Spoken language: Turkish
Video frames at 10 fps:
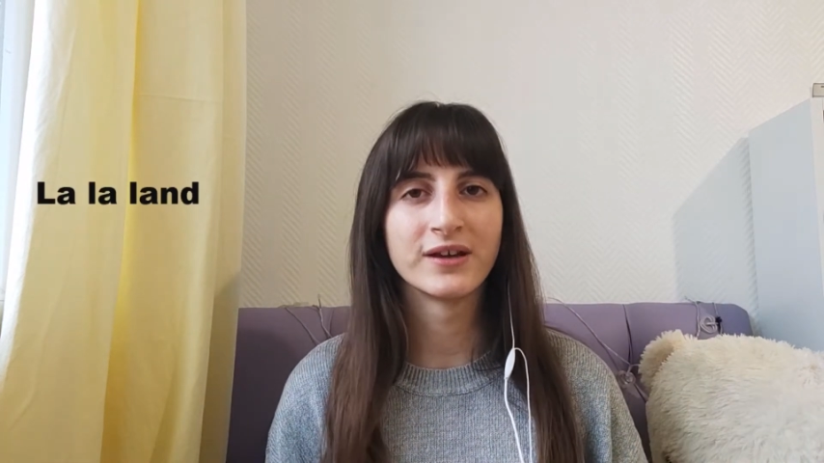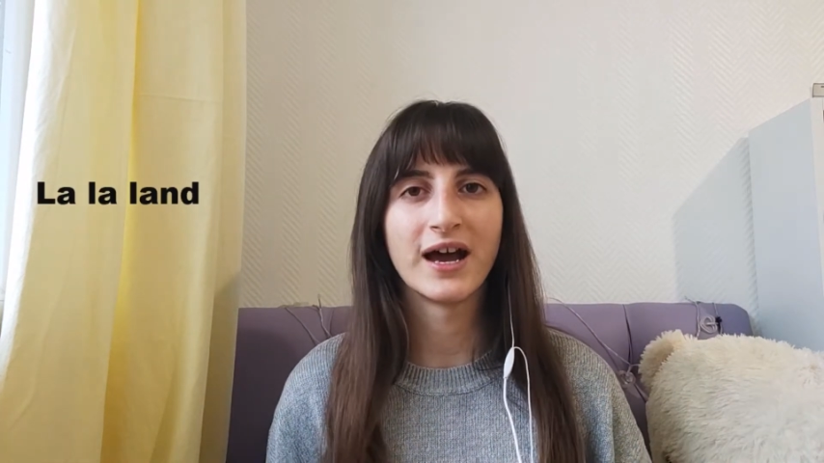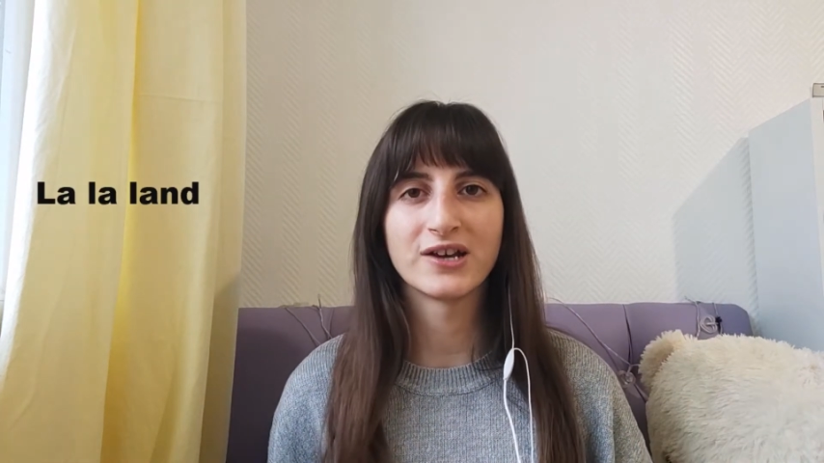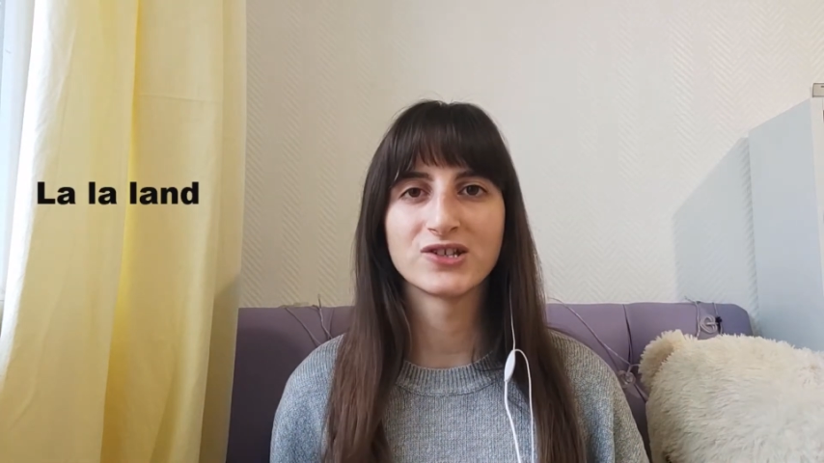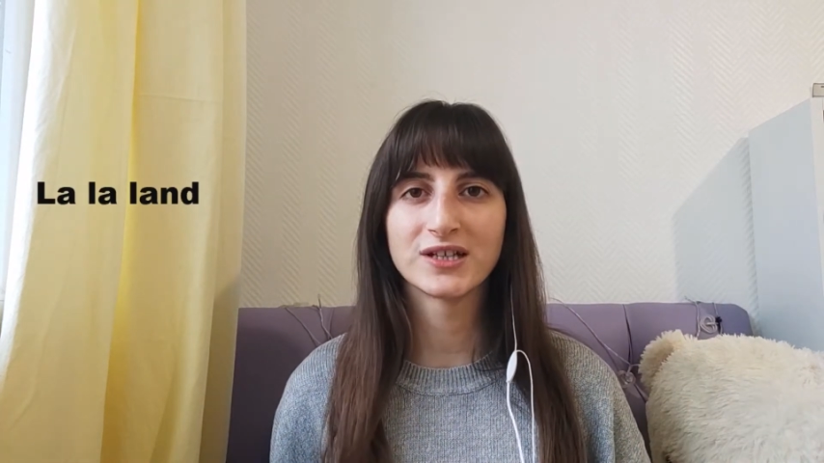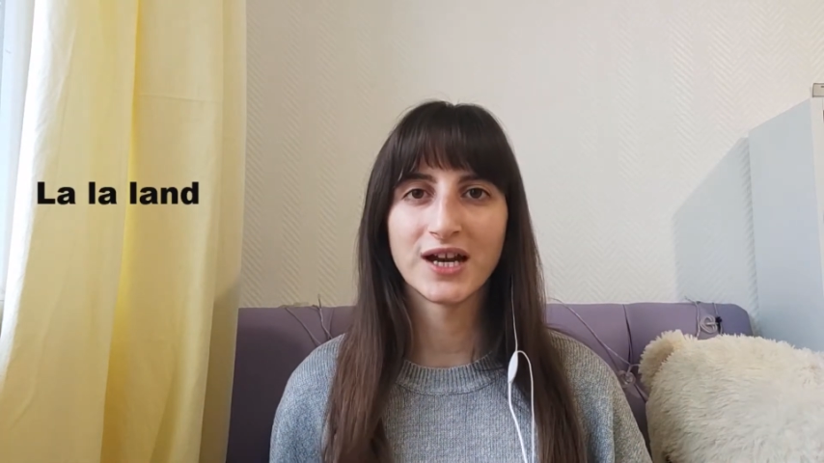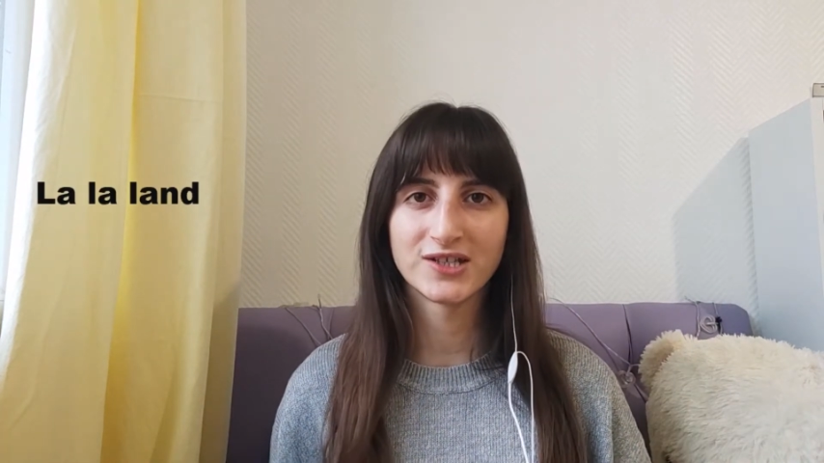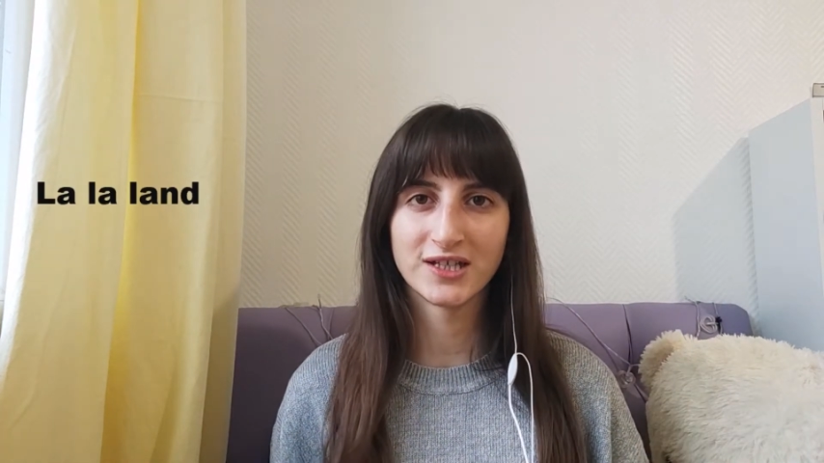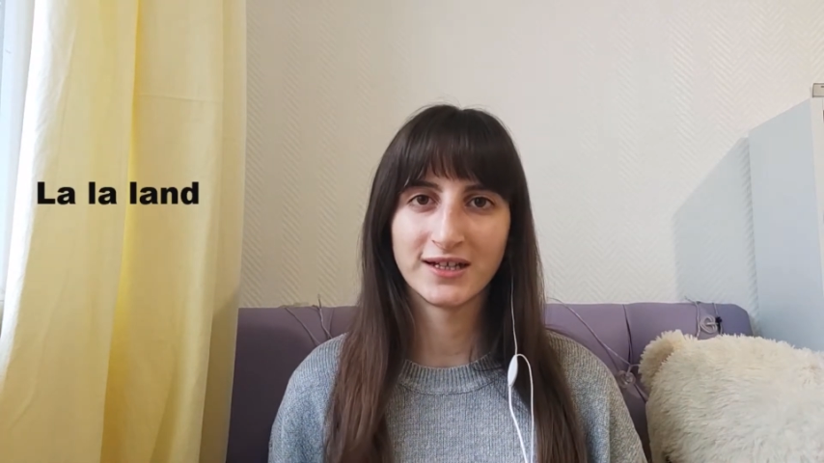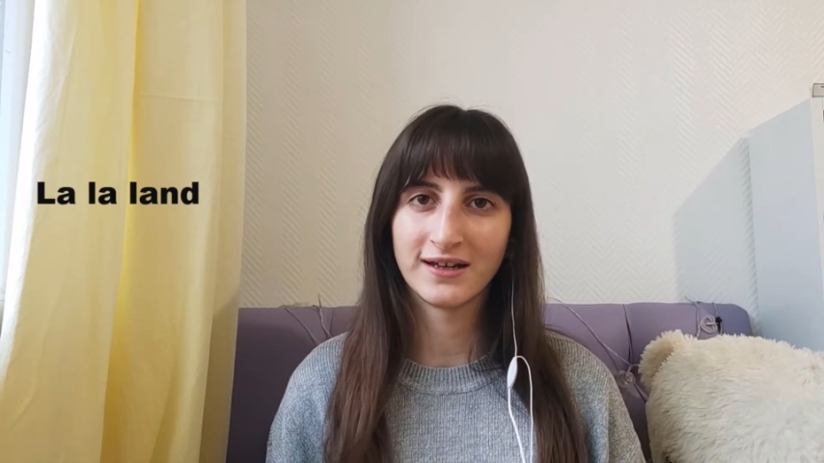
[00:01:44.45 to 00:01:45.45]
Aşıklar
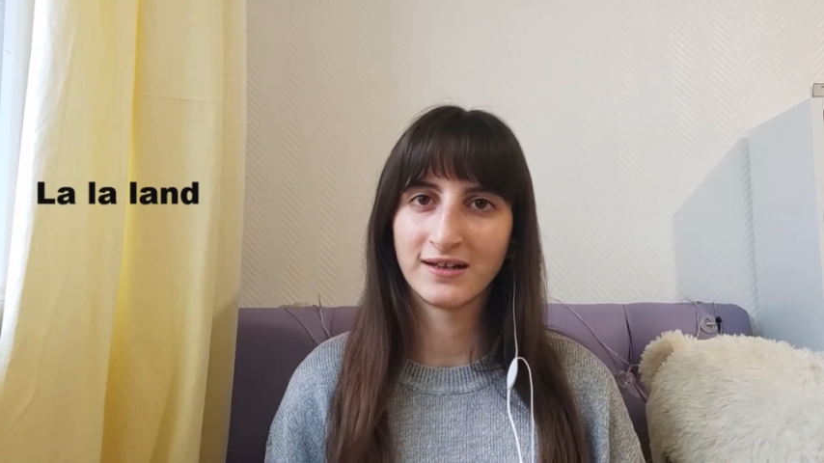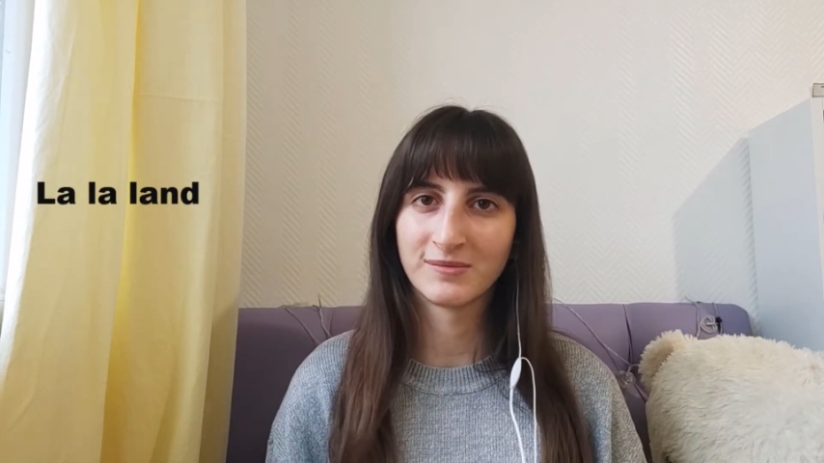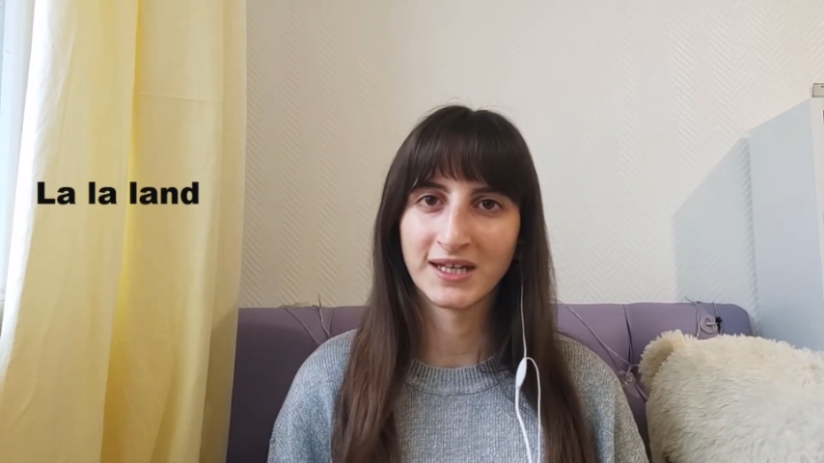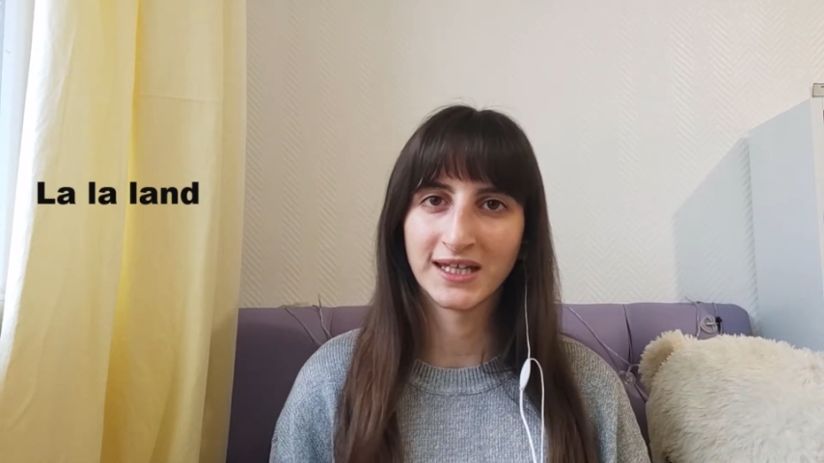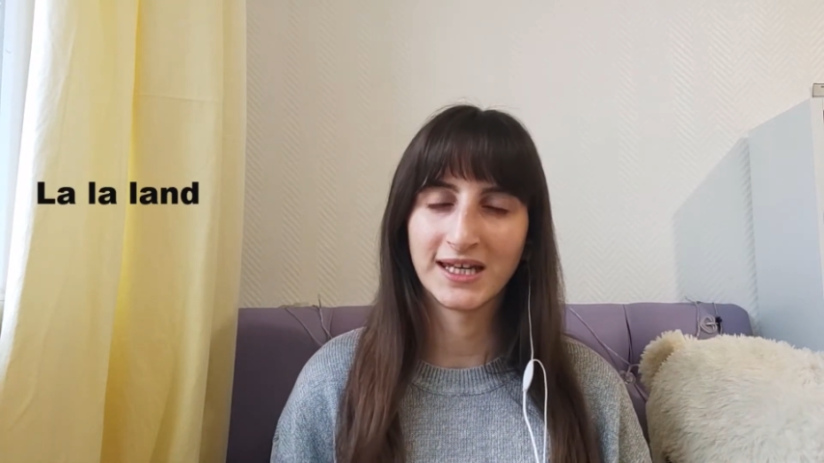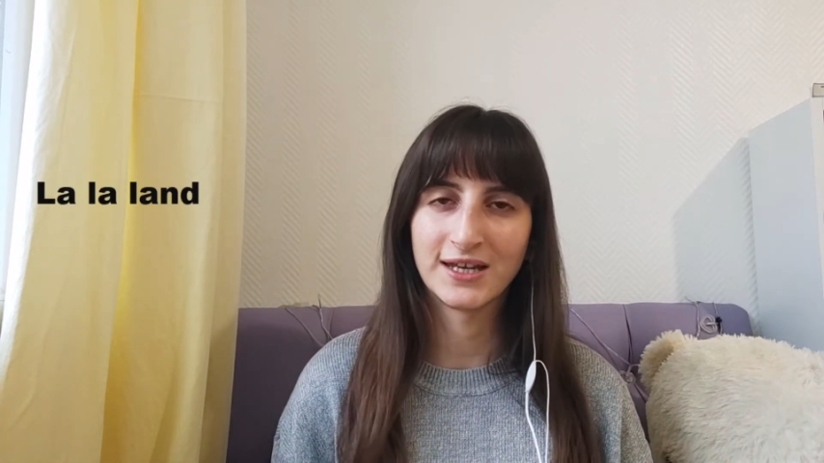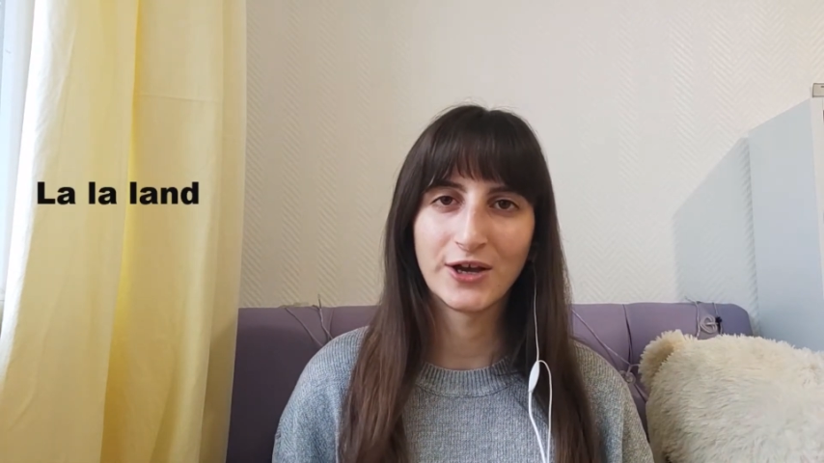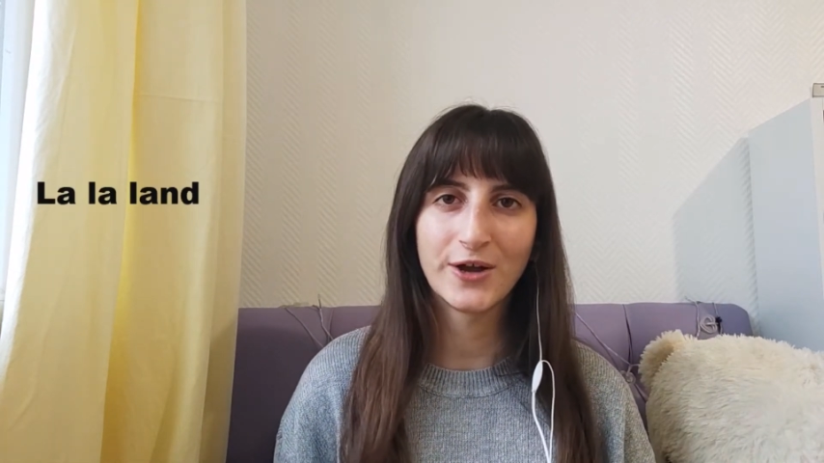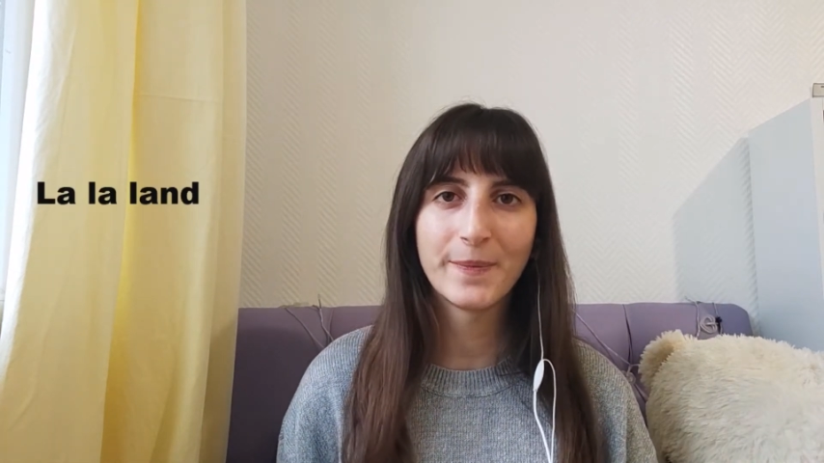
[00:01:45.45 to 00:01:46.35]
Şehri anlamına geliyor.